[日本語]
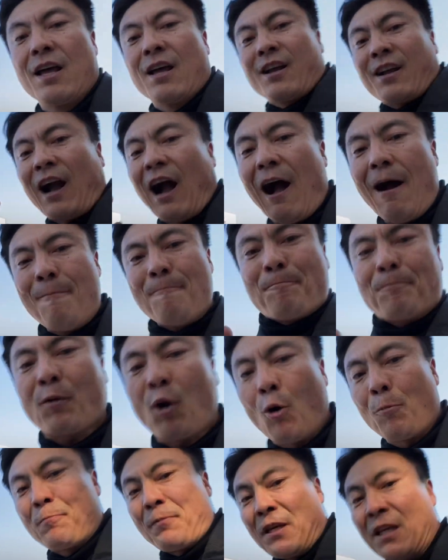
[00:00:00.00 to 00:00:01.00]
完
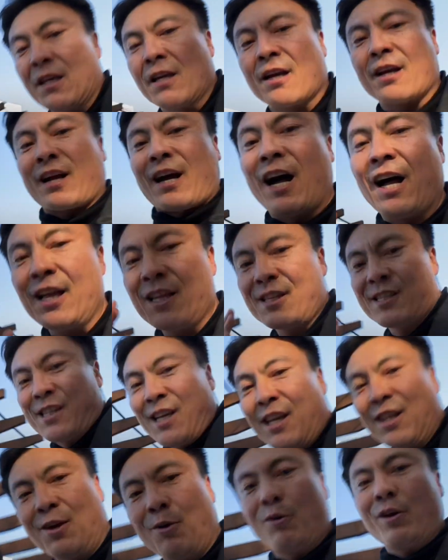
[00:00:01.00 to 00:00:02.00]
コピ、完
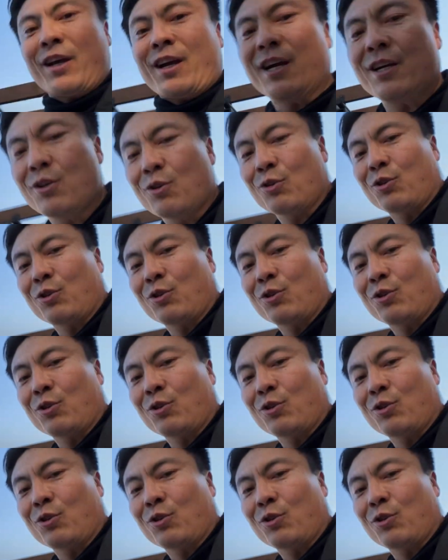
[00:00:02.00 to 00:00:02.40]
全に親が言っ